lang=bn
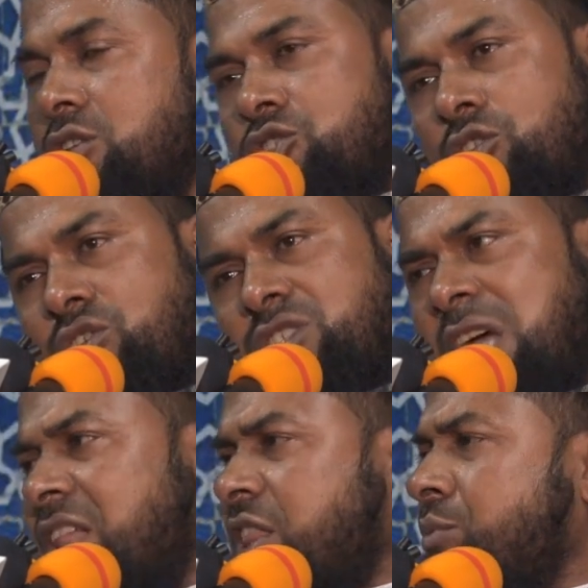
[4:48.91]
যত
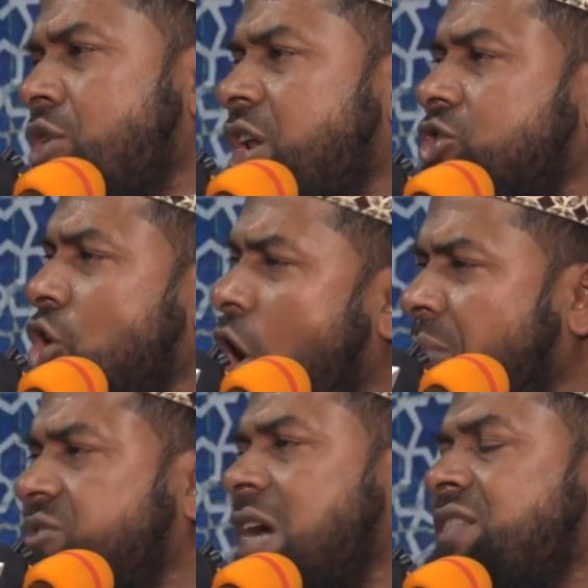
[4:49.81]
জাতি বলেন সব
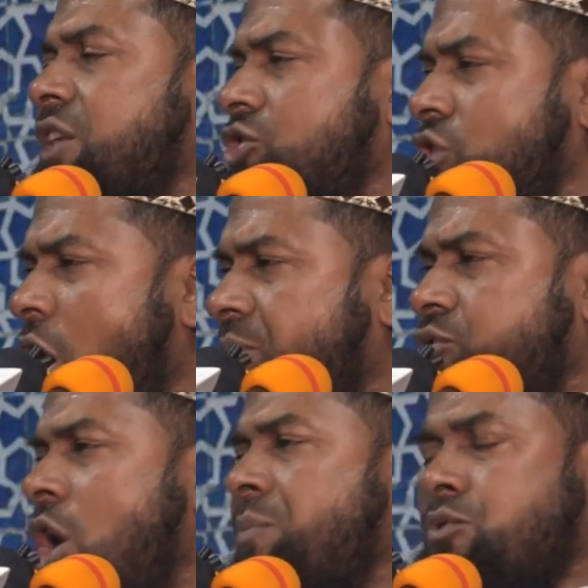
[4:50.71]
জাতি জব
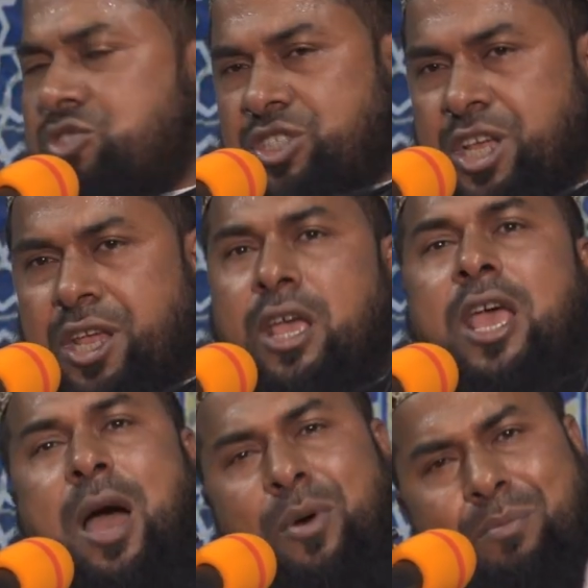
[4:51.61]
সব গোষ্ঠী
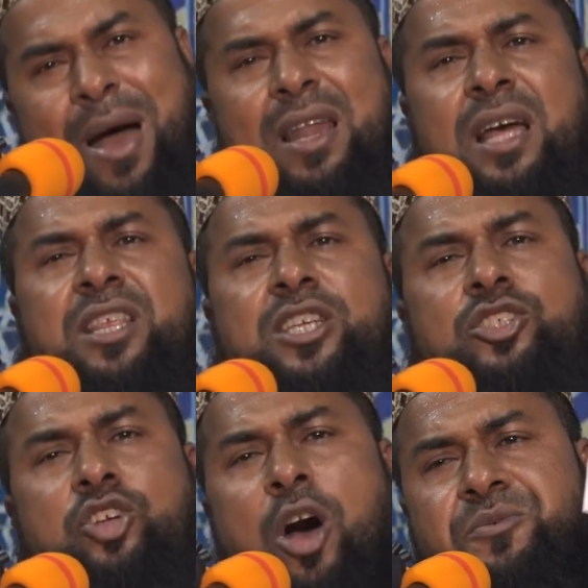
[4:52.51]
এবং বাংলাদেশের
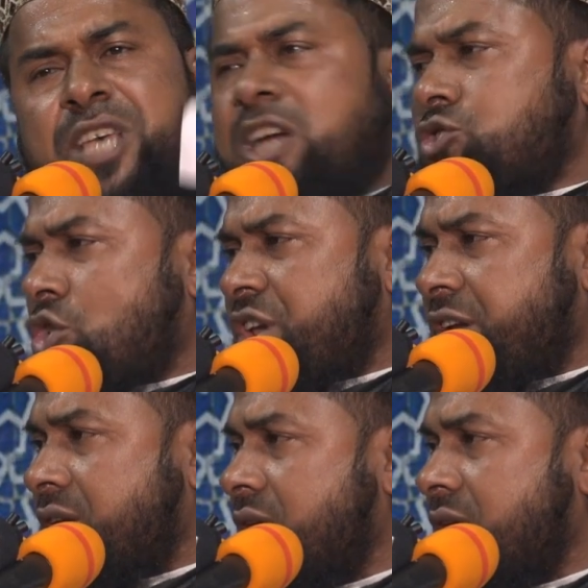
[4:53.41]
সব সেক্টরে